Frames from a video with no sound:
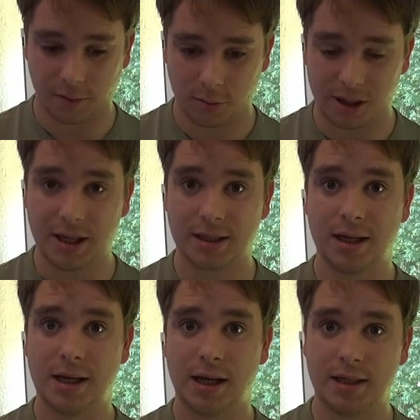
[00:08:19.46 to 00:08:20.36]
wenn man überlegt,
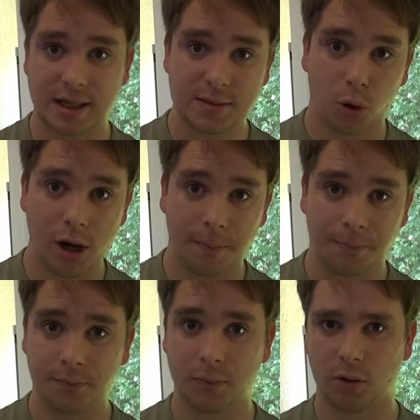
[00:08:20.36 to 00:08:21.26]
in sechs
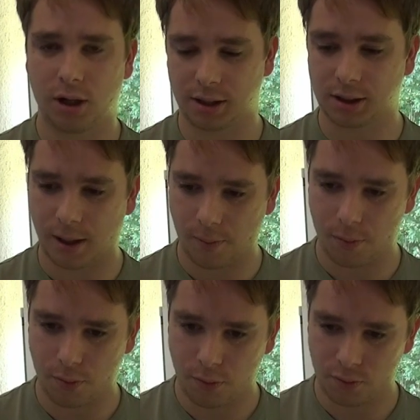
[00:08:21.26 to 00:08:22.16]
Monaten oder in knapp
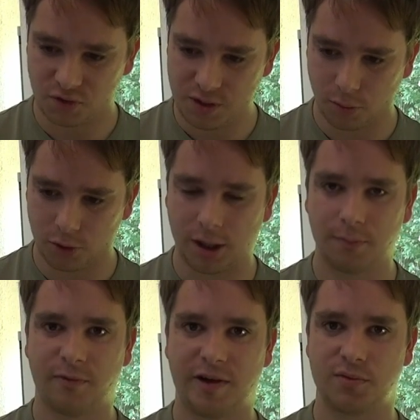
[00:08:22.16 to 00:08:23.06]
hm, sieben
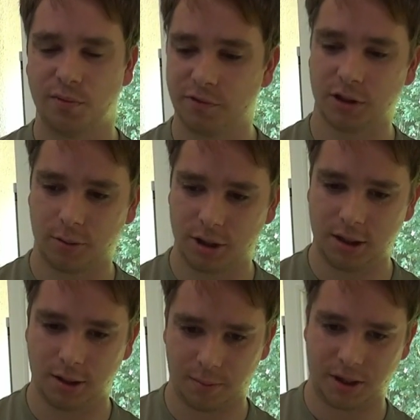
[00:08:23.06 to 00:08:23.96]
Monaten fast 500
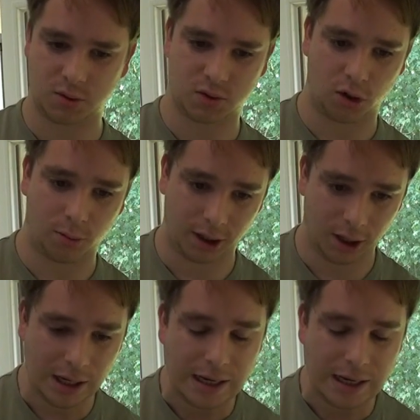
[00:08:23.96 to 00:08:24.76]
Abonnenten herbeizuzaubern.